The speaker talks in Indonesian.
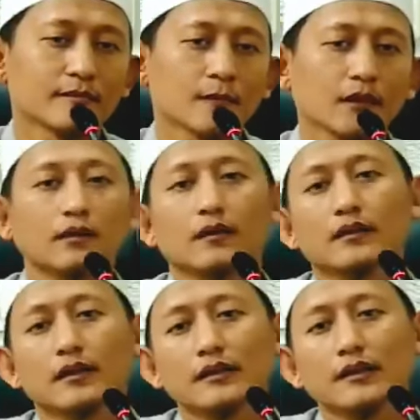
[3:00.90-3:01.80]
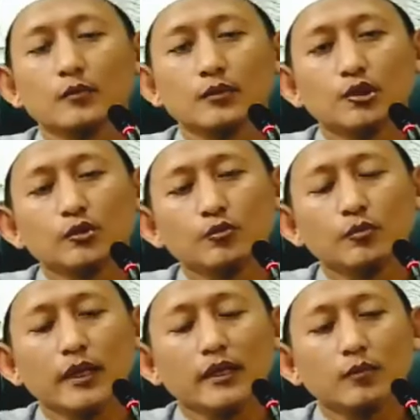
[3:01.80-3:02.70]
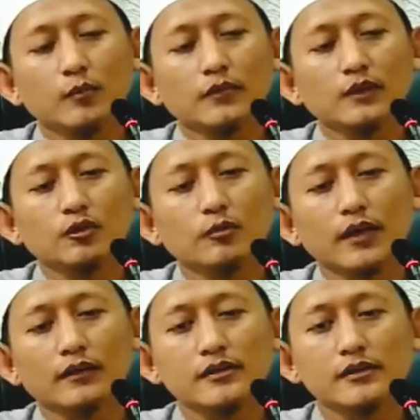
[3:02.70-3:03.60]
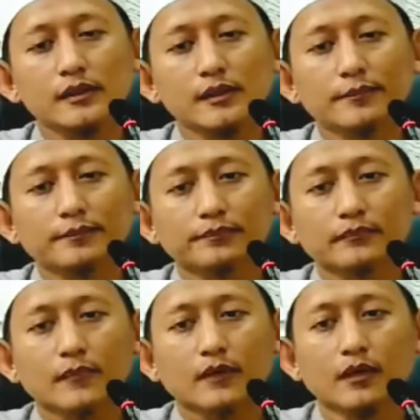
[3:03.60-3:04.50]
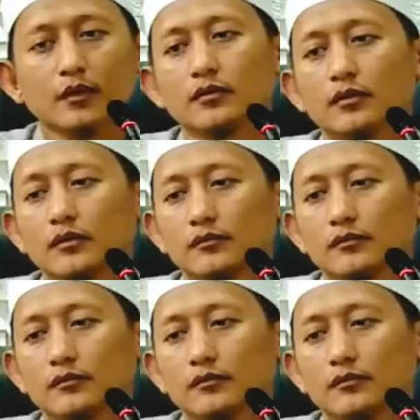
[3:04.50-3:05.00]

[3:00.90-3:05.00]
Kita katakan yang menurutmu baik belum tentu baik di sisi Allah.